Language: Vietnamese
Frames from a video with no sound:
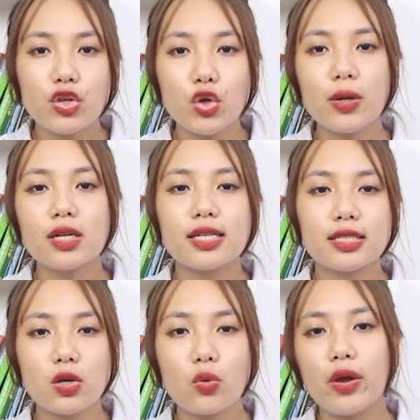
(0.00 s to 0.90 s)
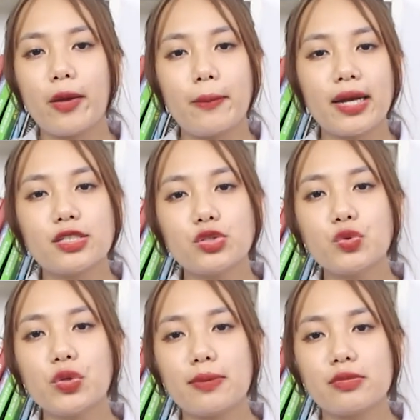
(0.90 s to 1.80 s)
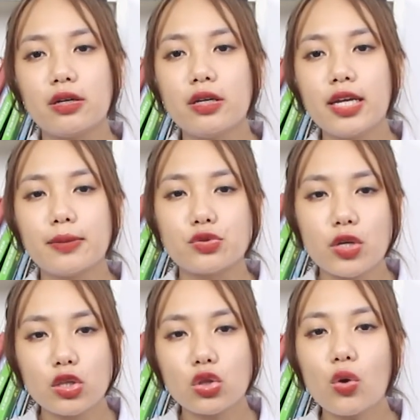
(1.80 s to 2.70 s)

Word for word: Nhóm cơ sàn chậu khỏe mạnh sẽ giúp cho nam giới kiểm soát